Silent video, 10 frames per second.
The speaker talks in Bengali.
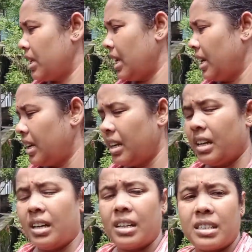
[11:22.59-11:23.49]
নিয়ে
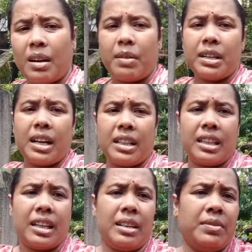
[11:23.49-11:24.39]
সাবানটা আনতে
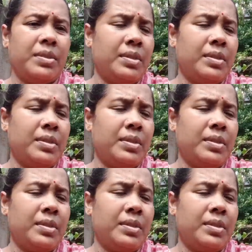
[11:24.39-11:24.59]
গেলাম